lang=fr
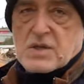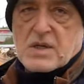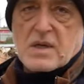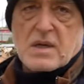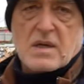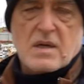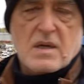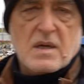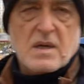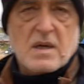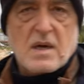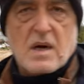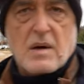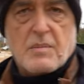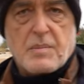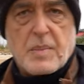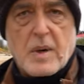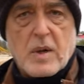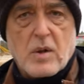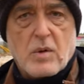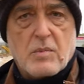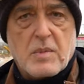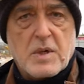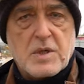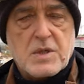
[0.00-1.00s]
accéléré ce
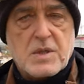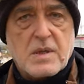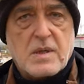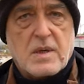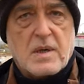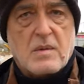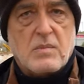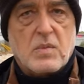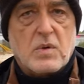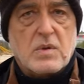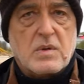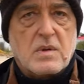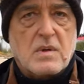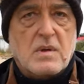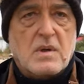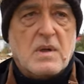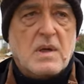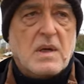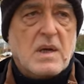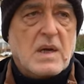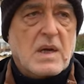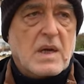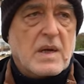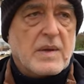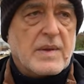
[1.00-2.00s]
travail-ci
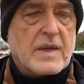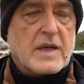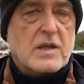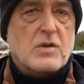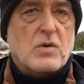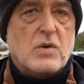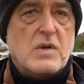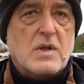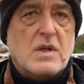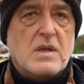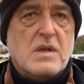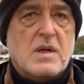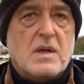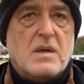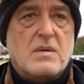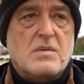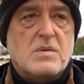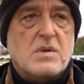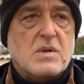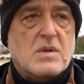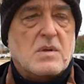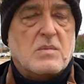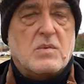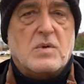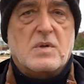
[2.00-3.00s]
le fait
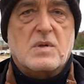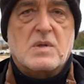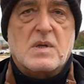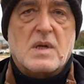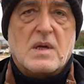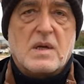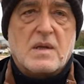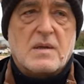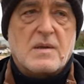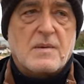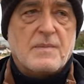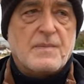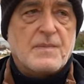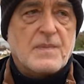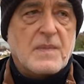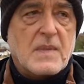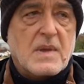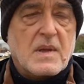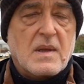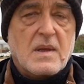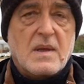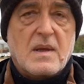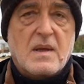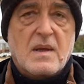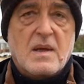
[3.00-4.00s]
est que
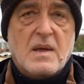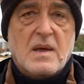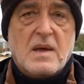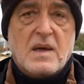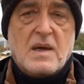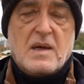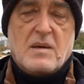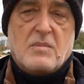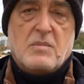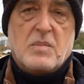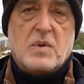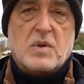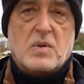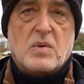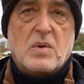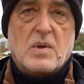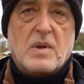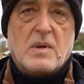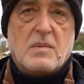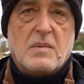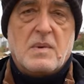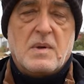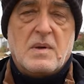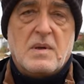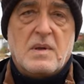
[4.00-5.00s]
l'équipement de
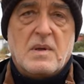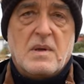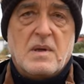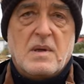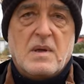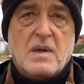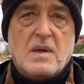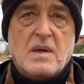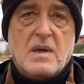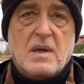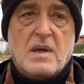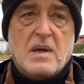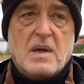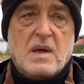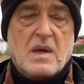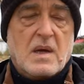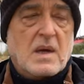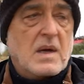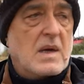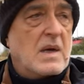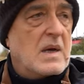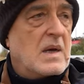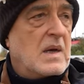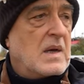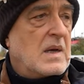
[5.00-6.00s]
viabilisation devra
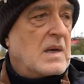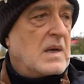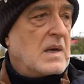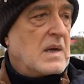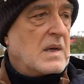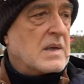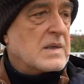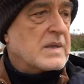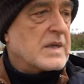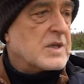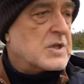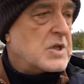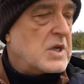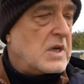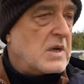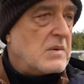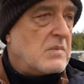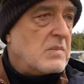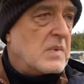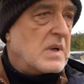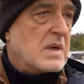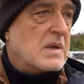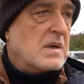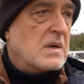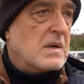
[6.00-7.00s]
passer en partie
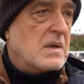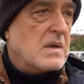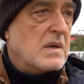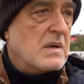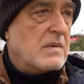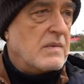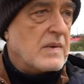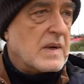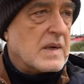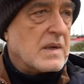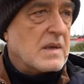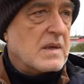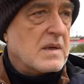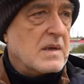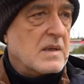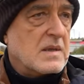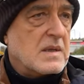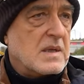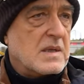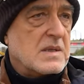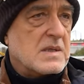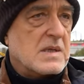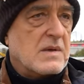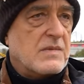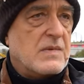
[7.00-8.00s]
par cet endroit.
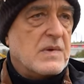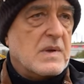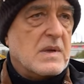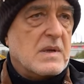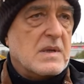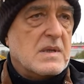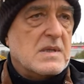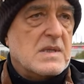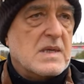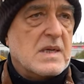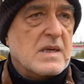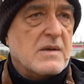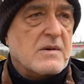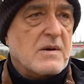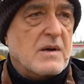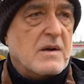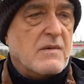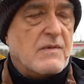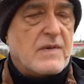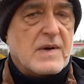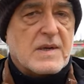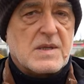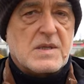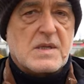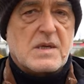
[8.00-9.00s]

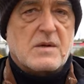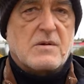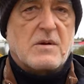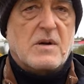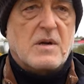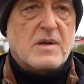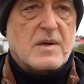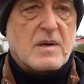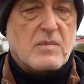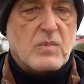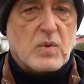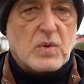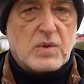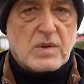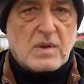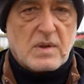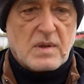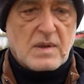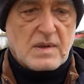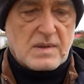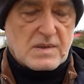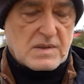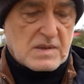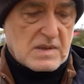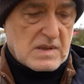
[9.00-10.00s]
Mais nous devrons y
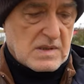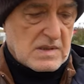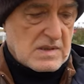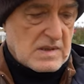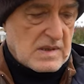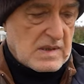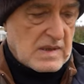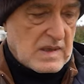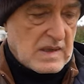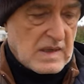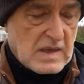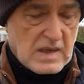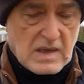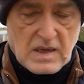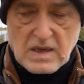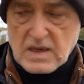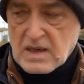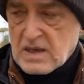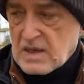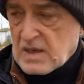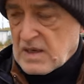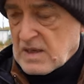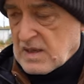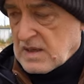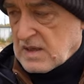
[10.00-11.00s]
ajouter de la terre.